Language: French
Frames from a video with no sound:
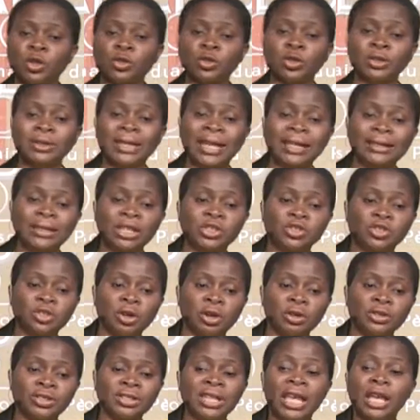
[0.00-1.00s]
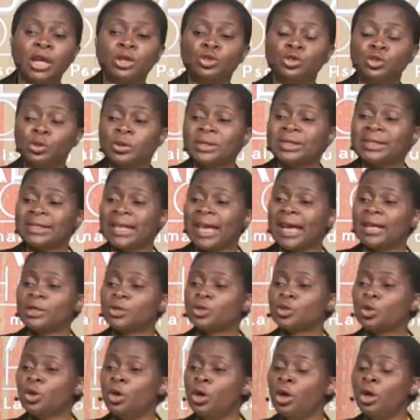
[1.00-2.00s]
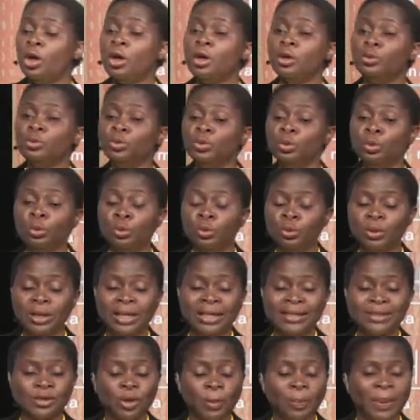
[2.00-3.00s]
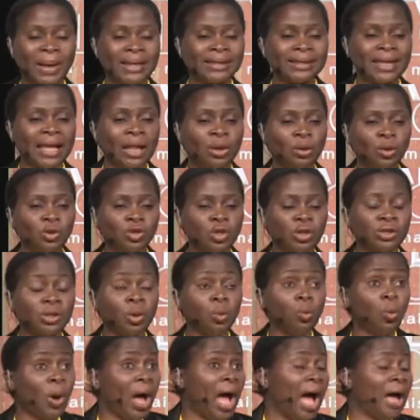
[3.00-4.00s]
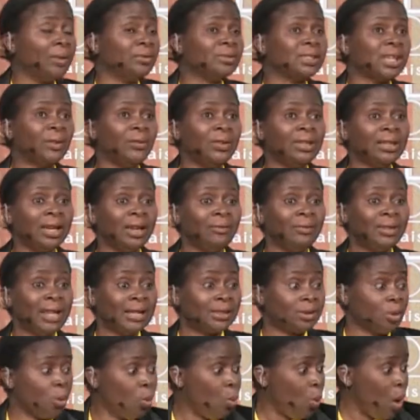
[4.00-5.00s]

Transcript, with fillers: notre négligence jusqu'à ce que nous, il se passe quelque chose de waouh, nous avons une révélation.